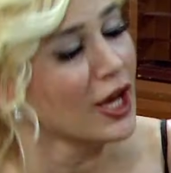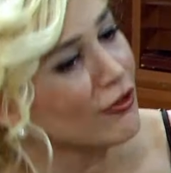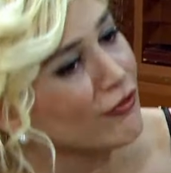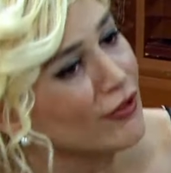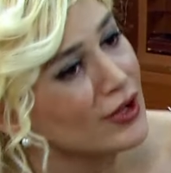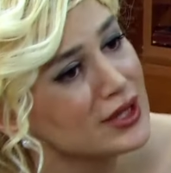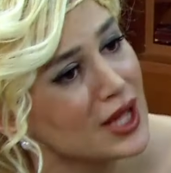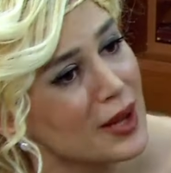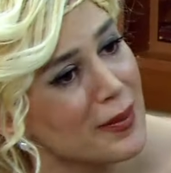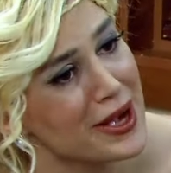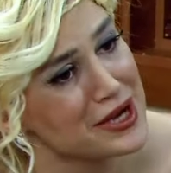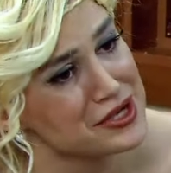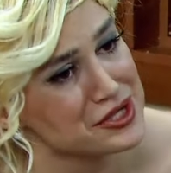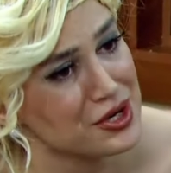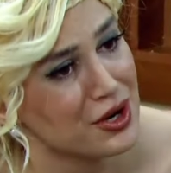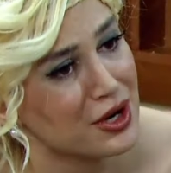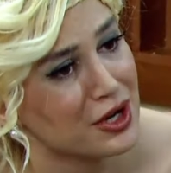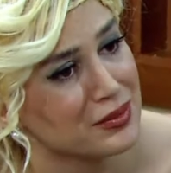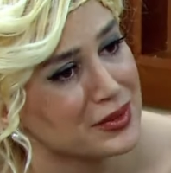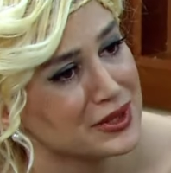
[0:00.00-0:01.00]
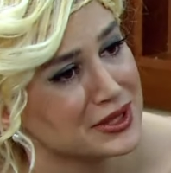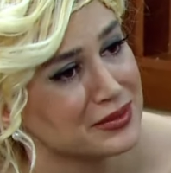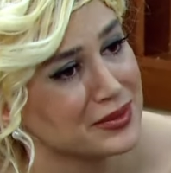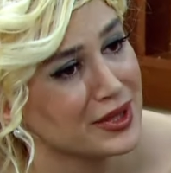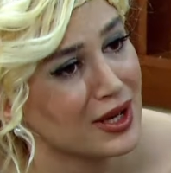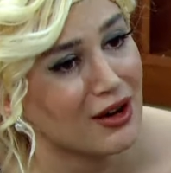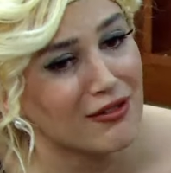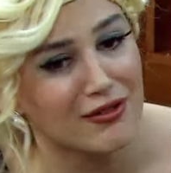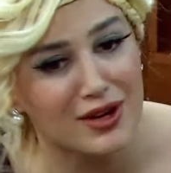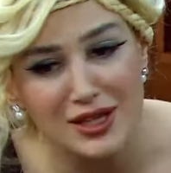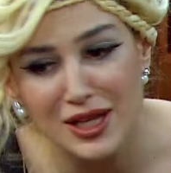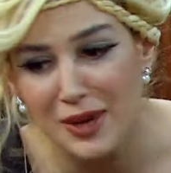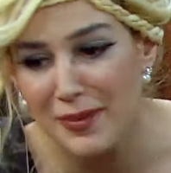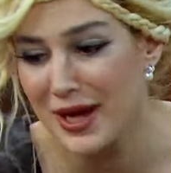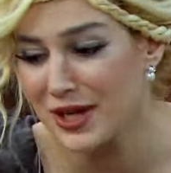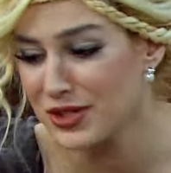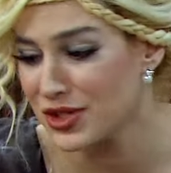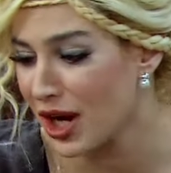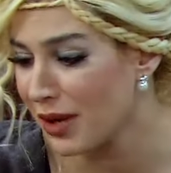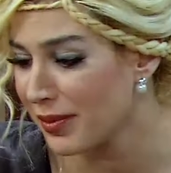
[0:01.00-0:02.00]
Ya vallahi ben çağırmadım ya. Valla
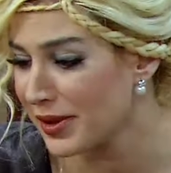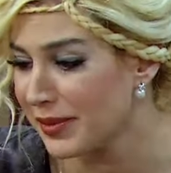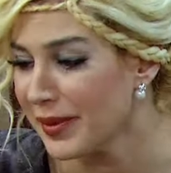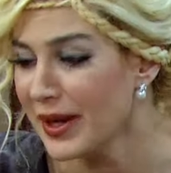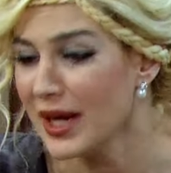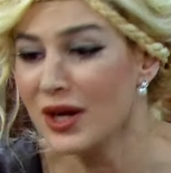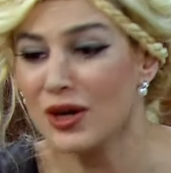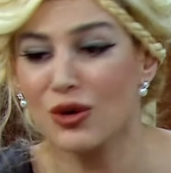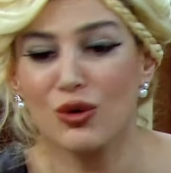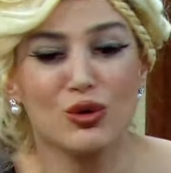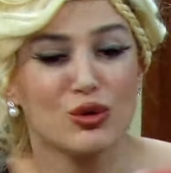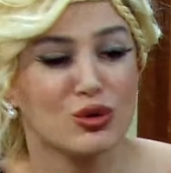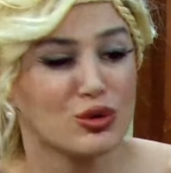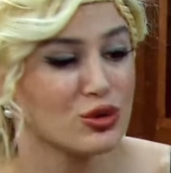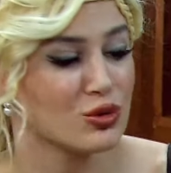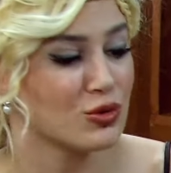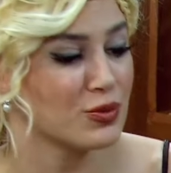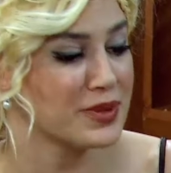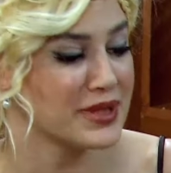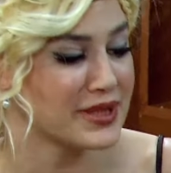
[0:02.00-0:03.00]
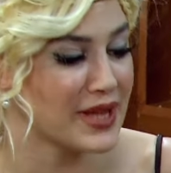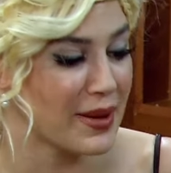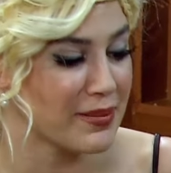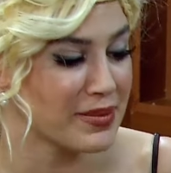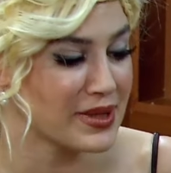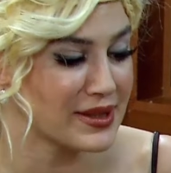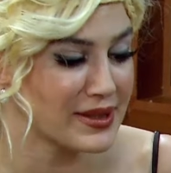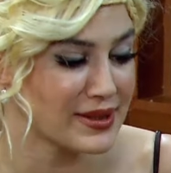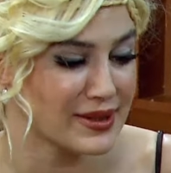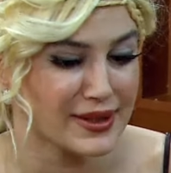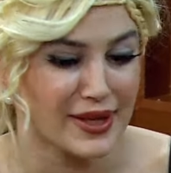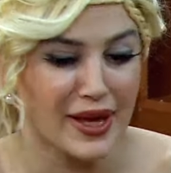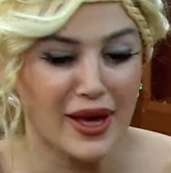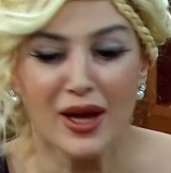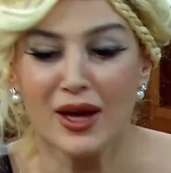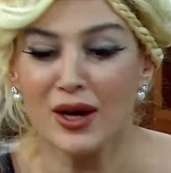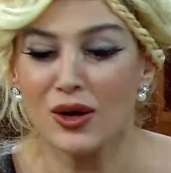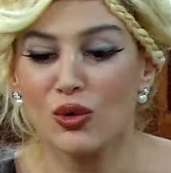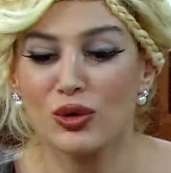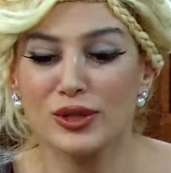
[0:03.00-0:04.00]
ben çağırmadım. O, o, birdenbire dedi ki
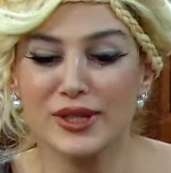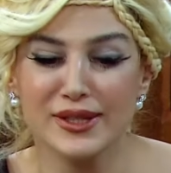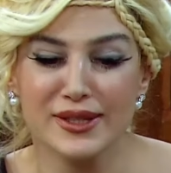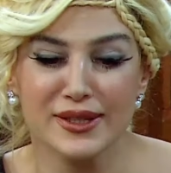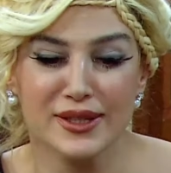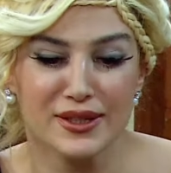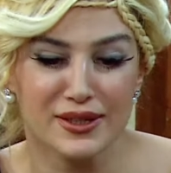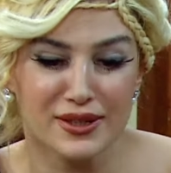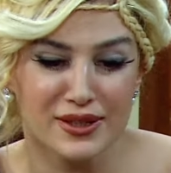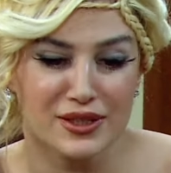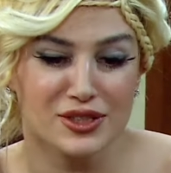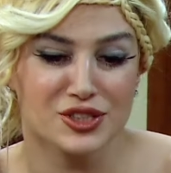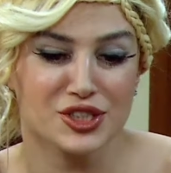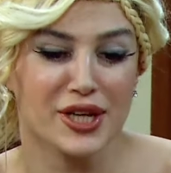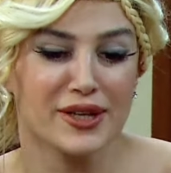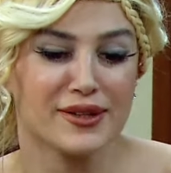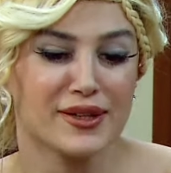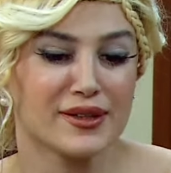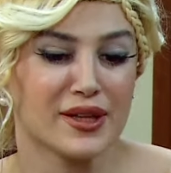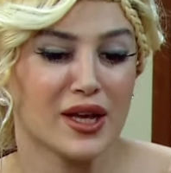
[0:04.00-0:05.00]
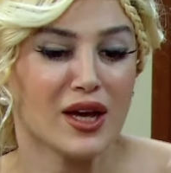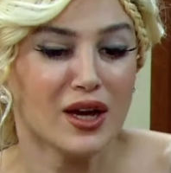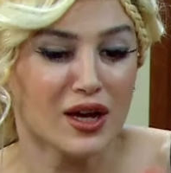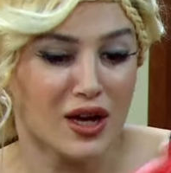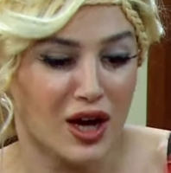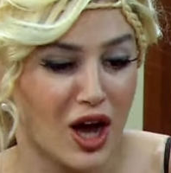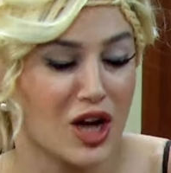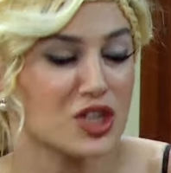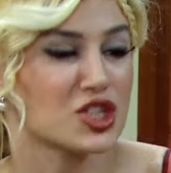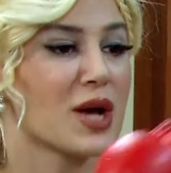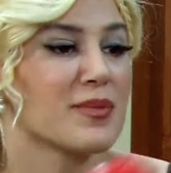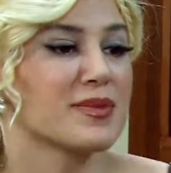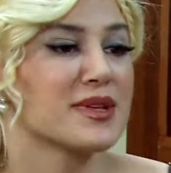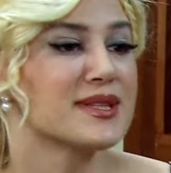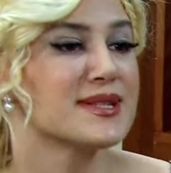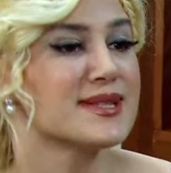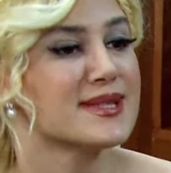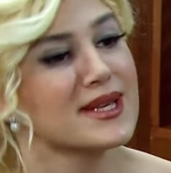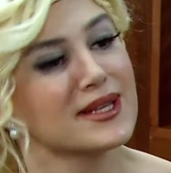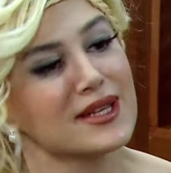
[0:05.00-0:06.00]
o dedi şey dedi akşam
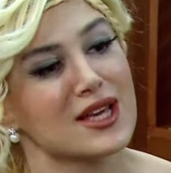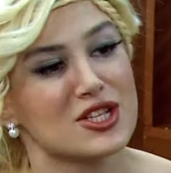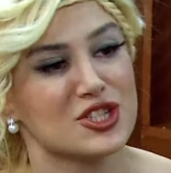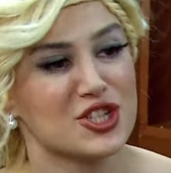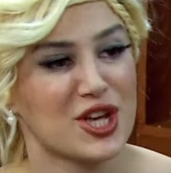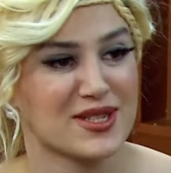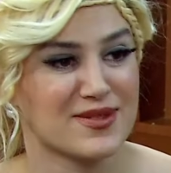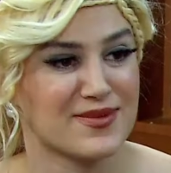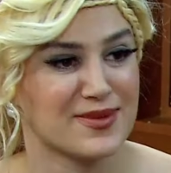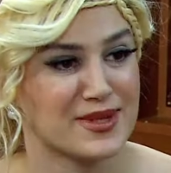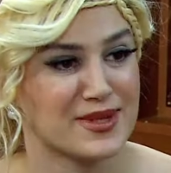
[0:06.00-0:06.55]
dedi size geleceğiz